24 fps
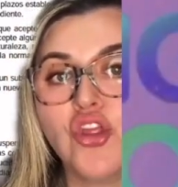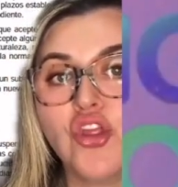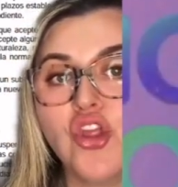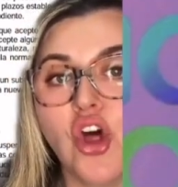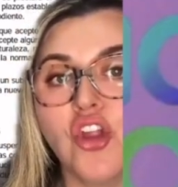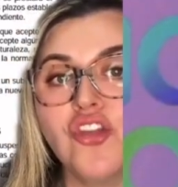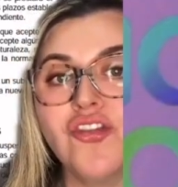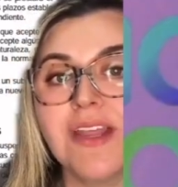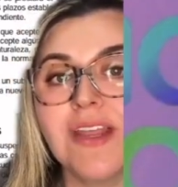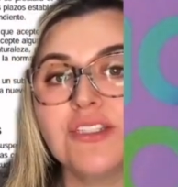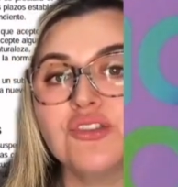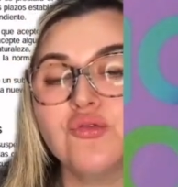
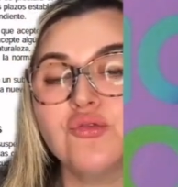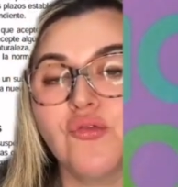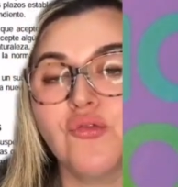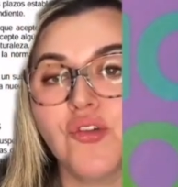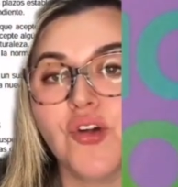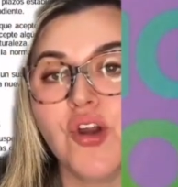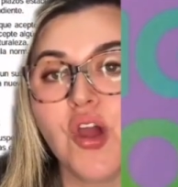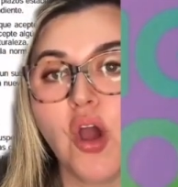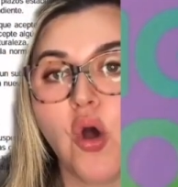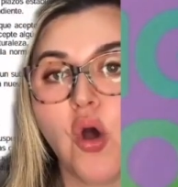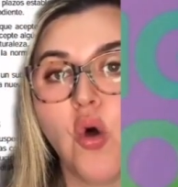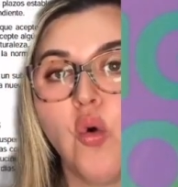donde
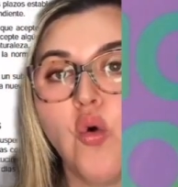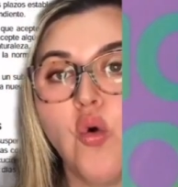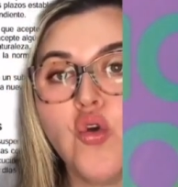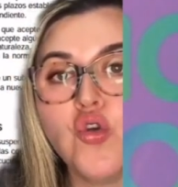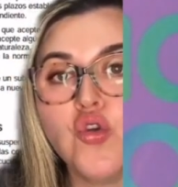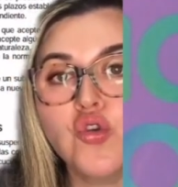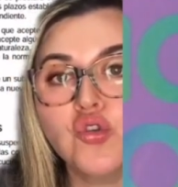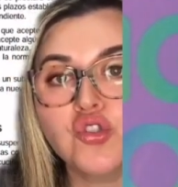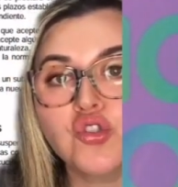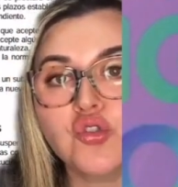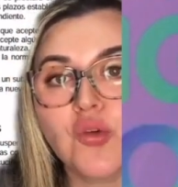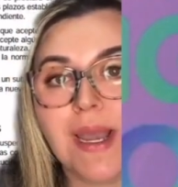sufrió
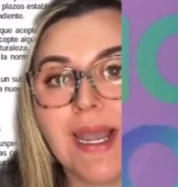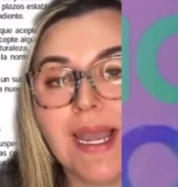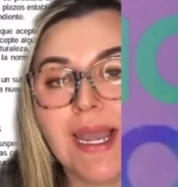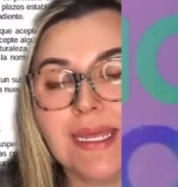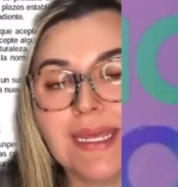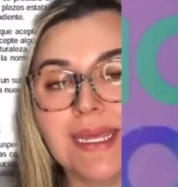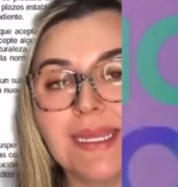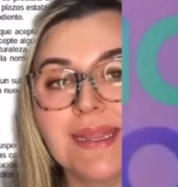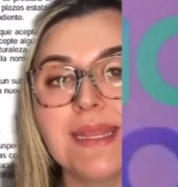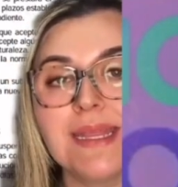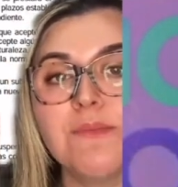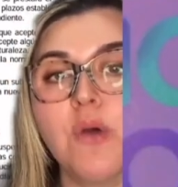un uso
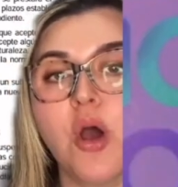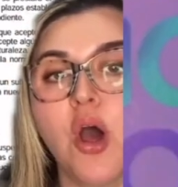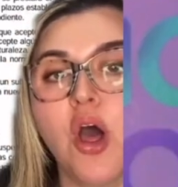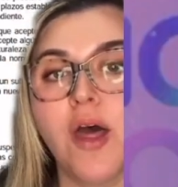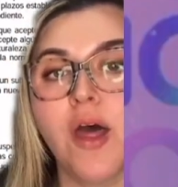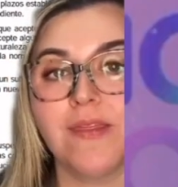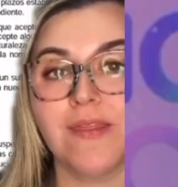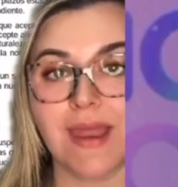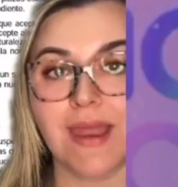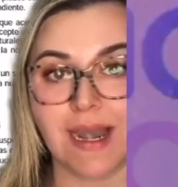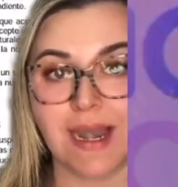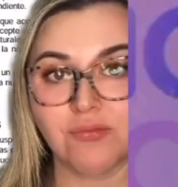ilegítimo
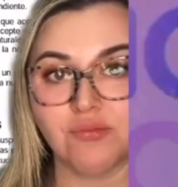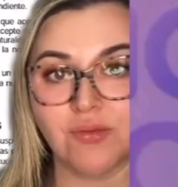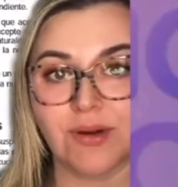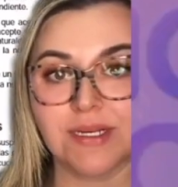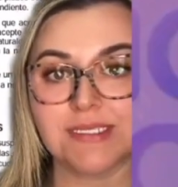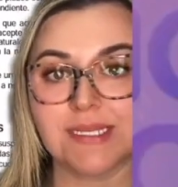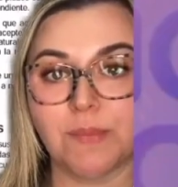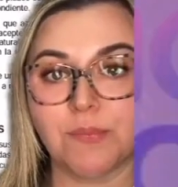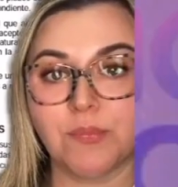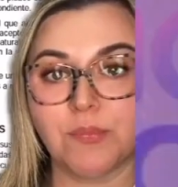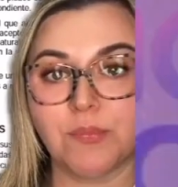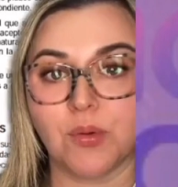de la
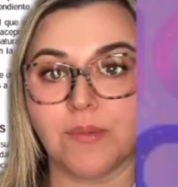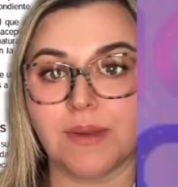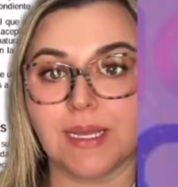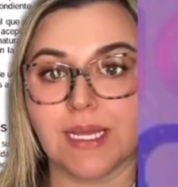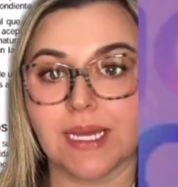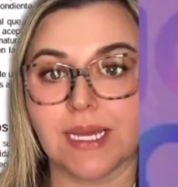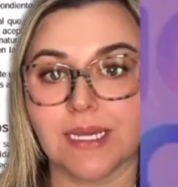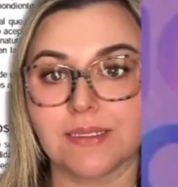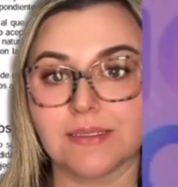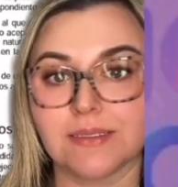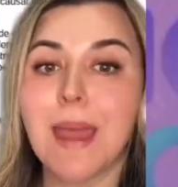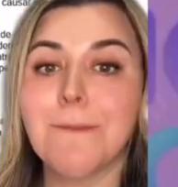fuerza
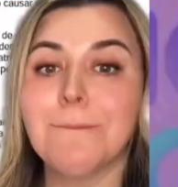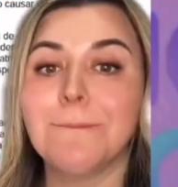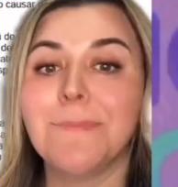pública